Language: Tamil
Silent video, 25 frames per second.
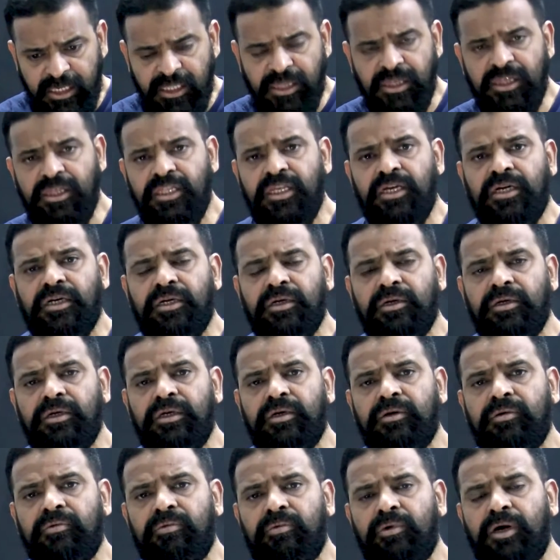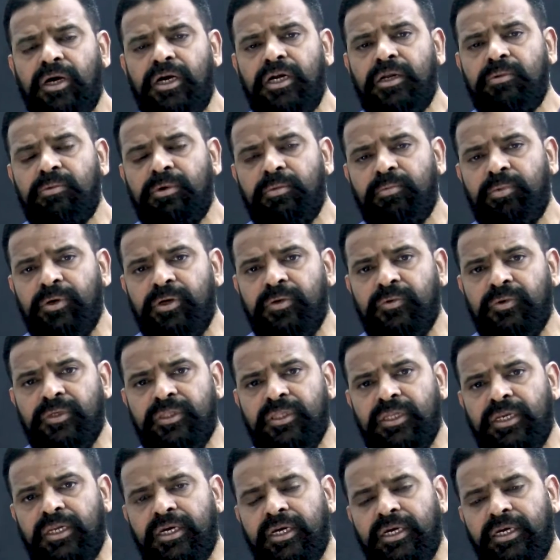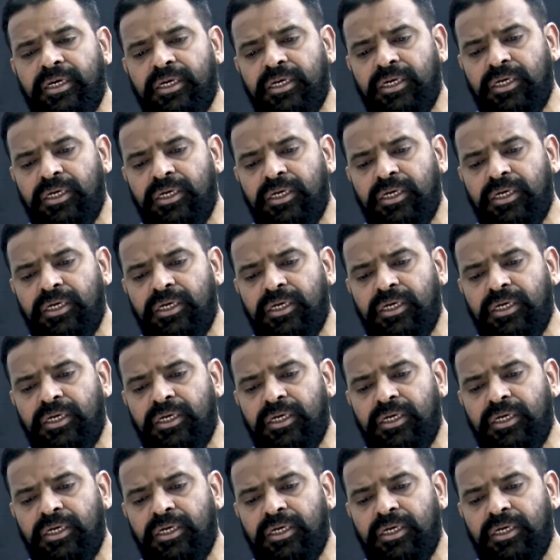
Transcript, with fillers: இந்த வாலிப பருவத்தில்